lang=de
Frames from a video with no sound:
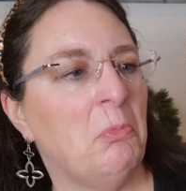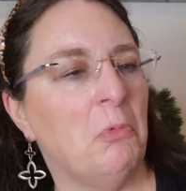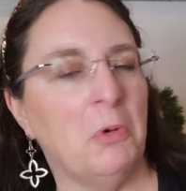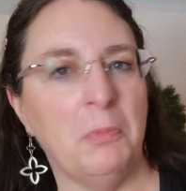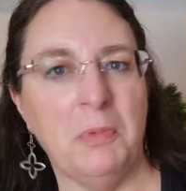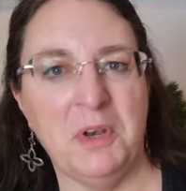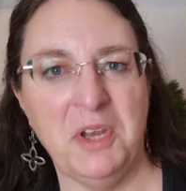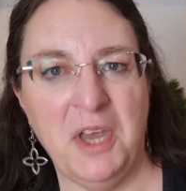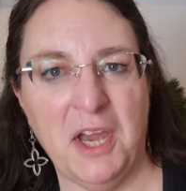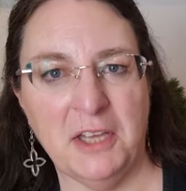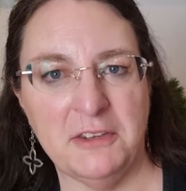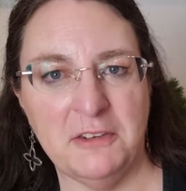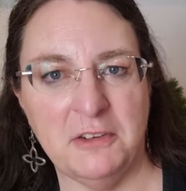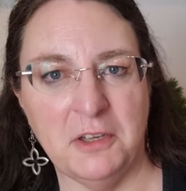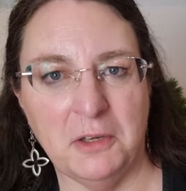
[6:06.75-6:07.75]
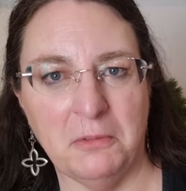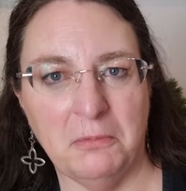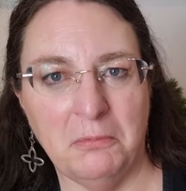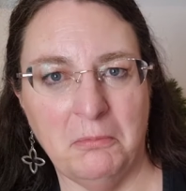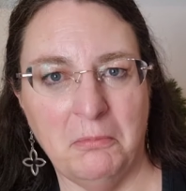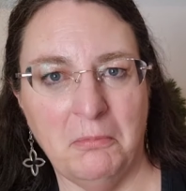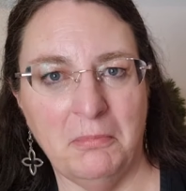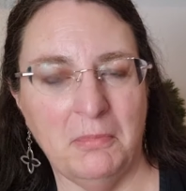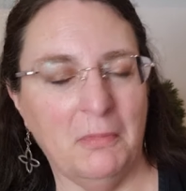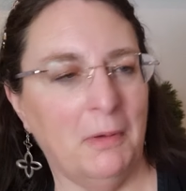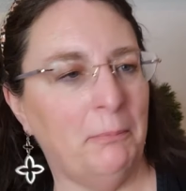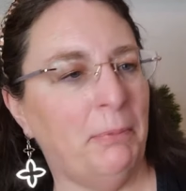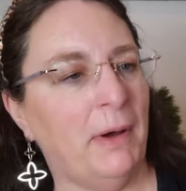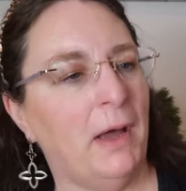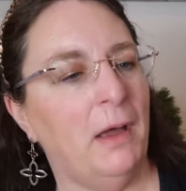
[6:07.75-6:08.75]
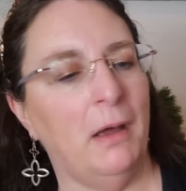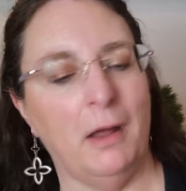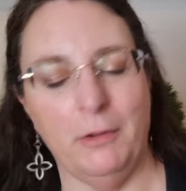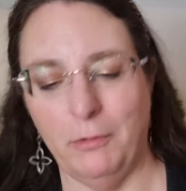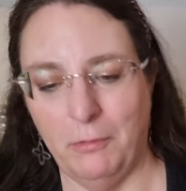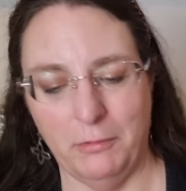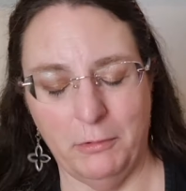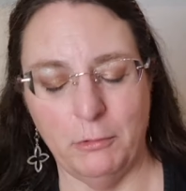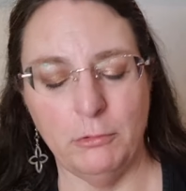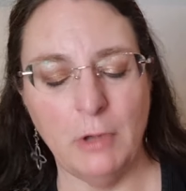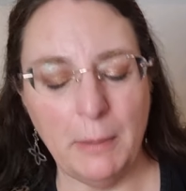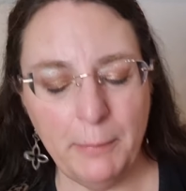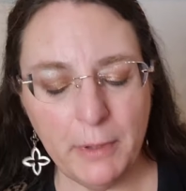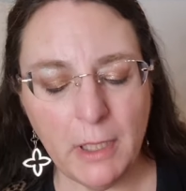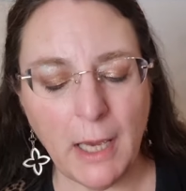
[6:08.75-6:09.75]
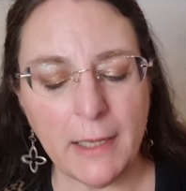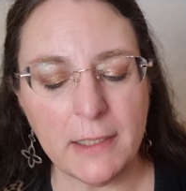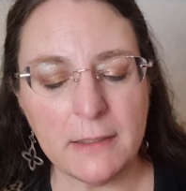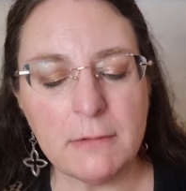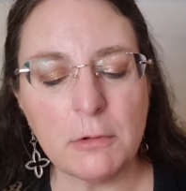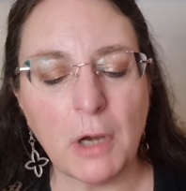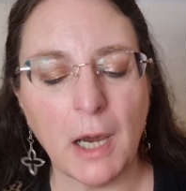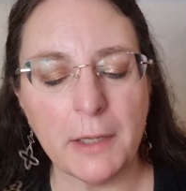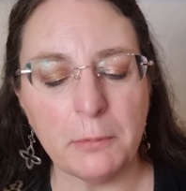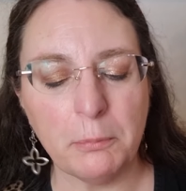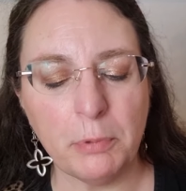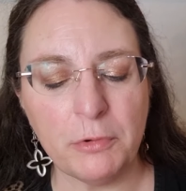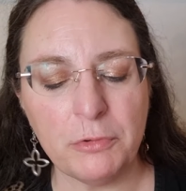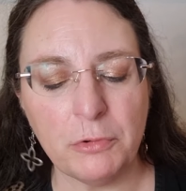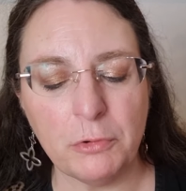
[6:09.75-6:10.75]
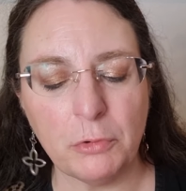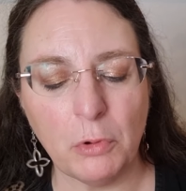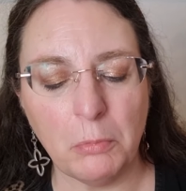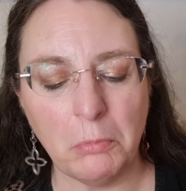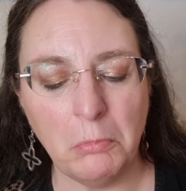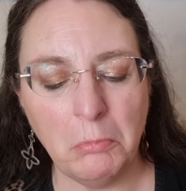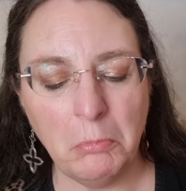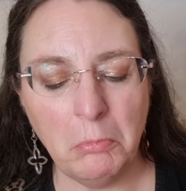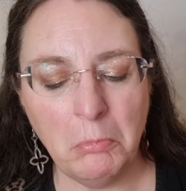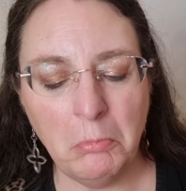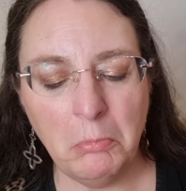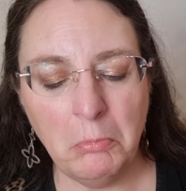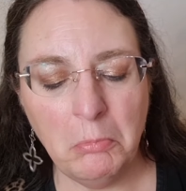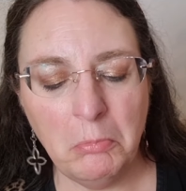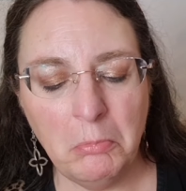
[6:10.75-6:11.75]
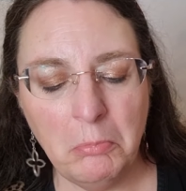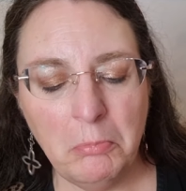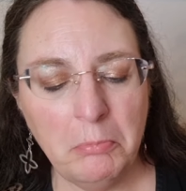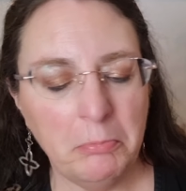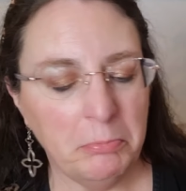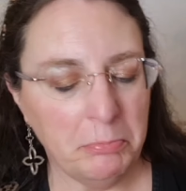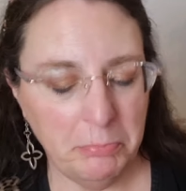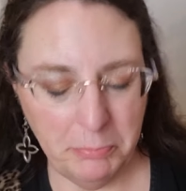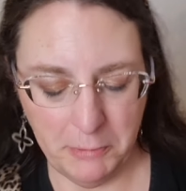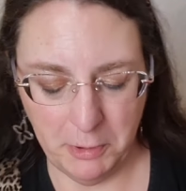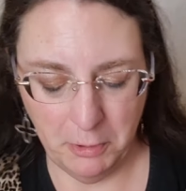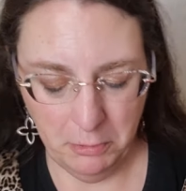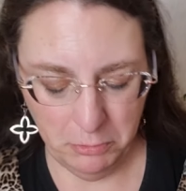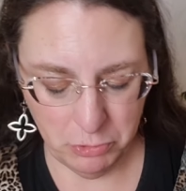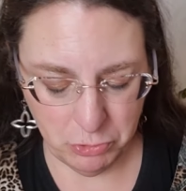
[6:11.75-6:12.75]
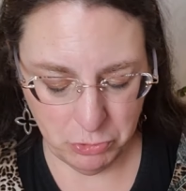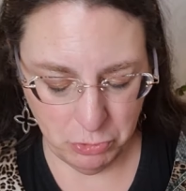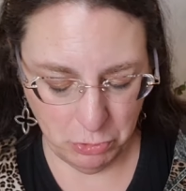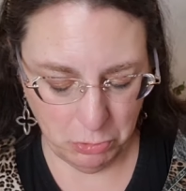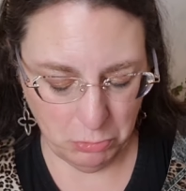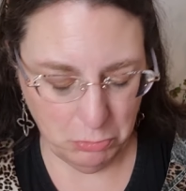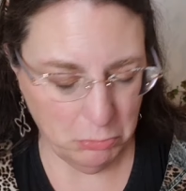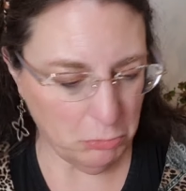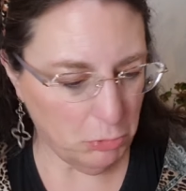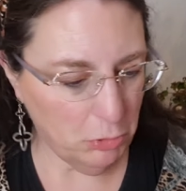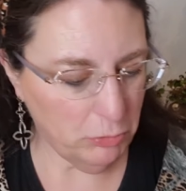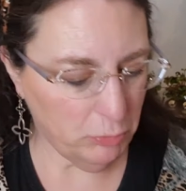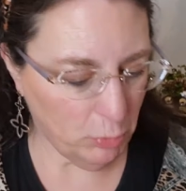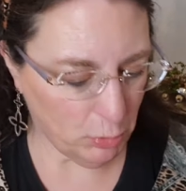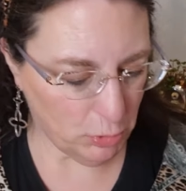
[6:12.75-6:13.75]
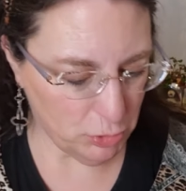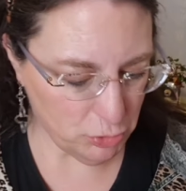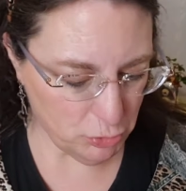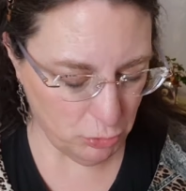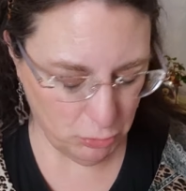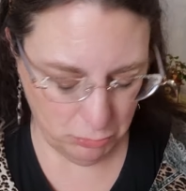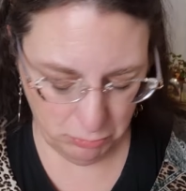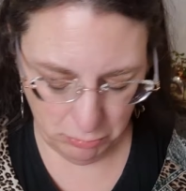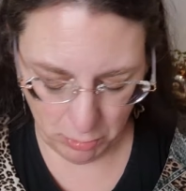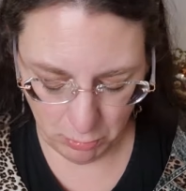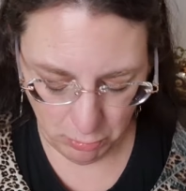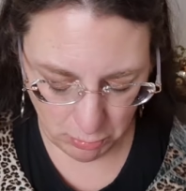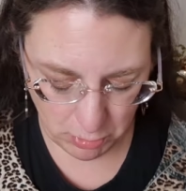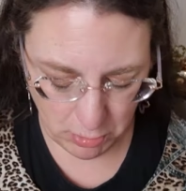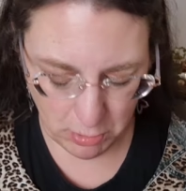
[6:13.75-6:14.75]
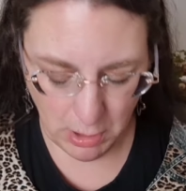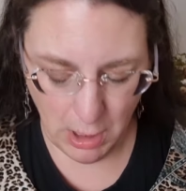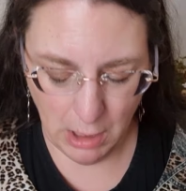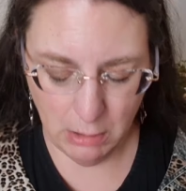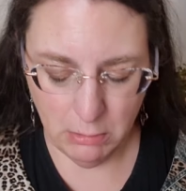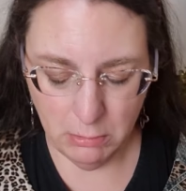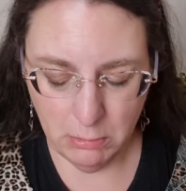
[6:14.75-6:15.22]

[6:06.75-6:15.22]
Und mit Herzchen. Also da beneide ich so gerade ein bisschen drum. Der ist schön. Der ist wirklich schön. Gucken nach.